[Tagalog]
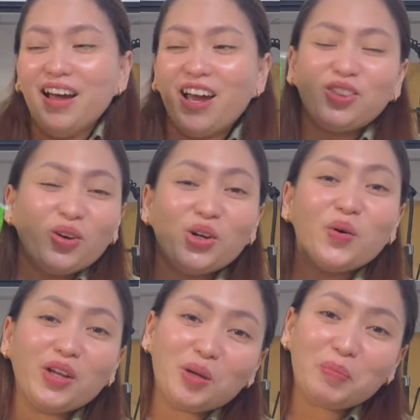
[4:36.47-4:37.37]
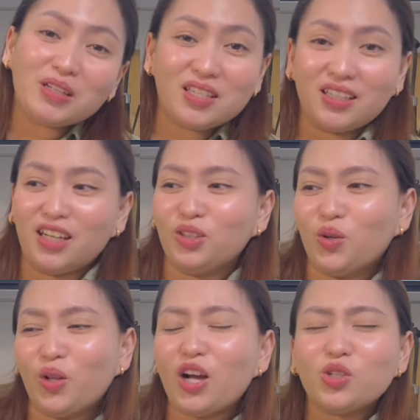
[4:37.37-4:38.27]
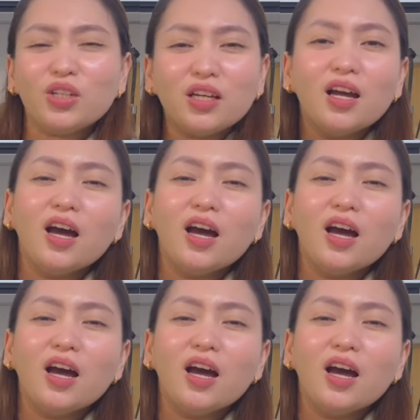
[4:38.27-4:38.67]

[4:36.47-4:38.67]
Ito, kinuha niya pansit canton. Actually,